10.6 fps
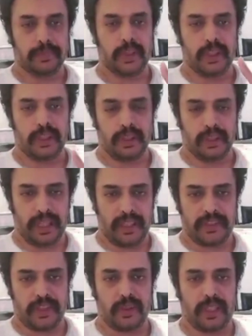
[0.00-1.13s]
మీ
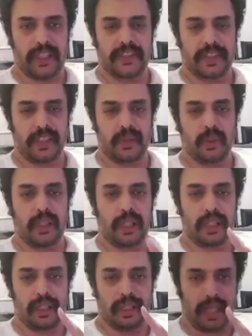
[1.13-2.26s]
హత్యలు రాజకీయాలు
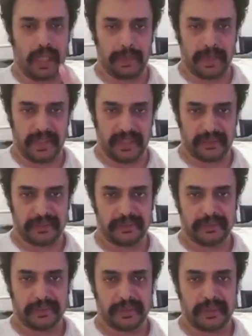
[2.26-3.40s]
ఆపండి
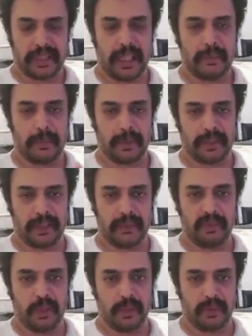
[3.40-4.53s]
లేకపోతే
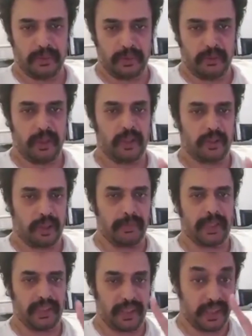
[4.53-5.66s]
వీడియో ఈ వీడియో ద్వారా
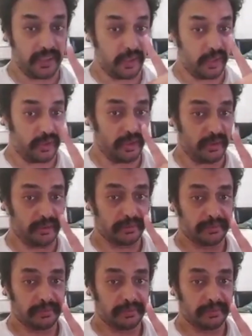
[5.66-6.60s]
మీకు అందరికి హెచ్చరిస్తున్నాను